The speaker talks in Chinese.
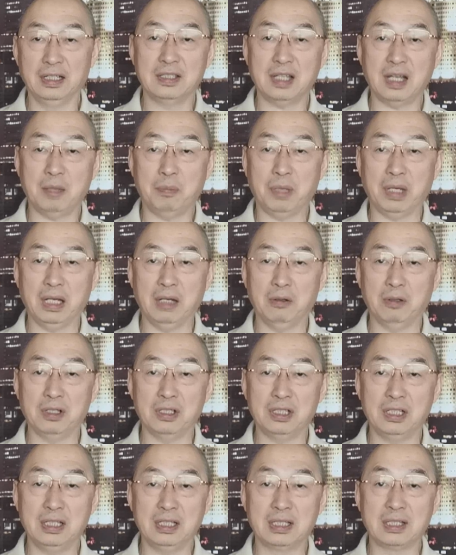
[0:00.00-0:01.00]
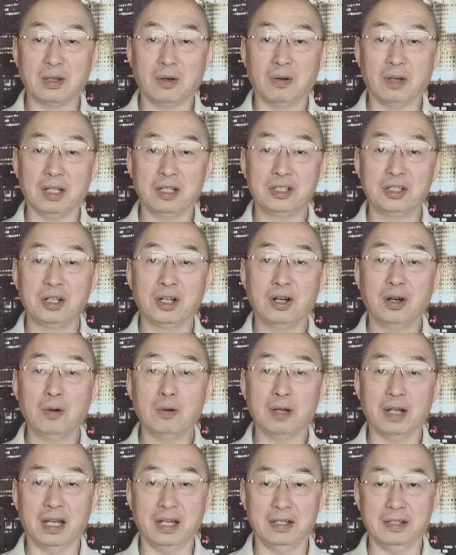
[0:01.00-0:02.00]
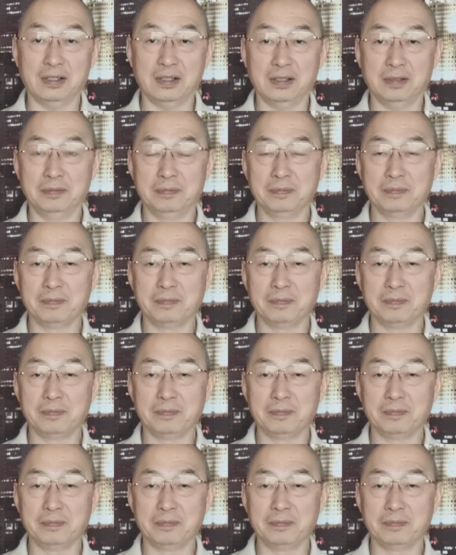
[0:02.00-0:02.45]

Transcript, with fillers: 在佩洛西走了之后开始。